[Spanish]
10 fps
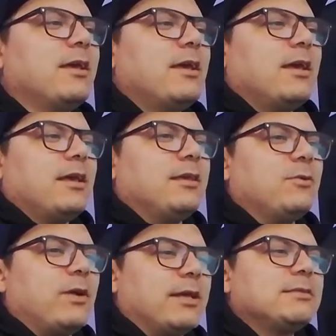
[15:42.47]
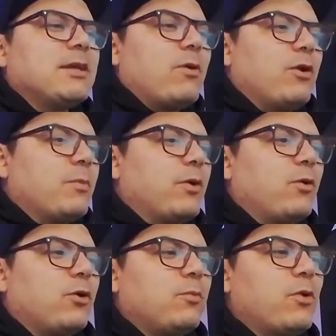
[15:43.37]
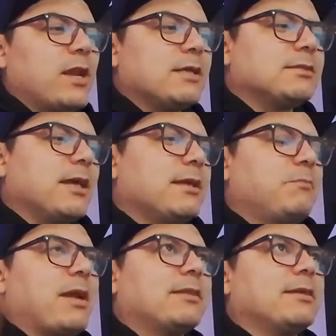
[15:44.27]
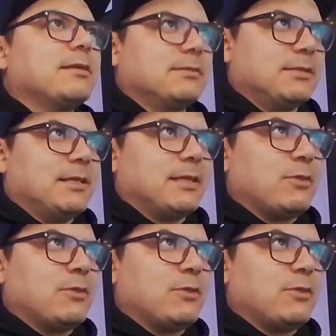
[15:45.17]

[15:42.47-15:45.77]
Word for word: eh, incoherencia o a lo mejor molestia de parte de,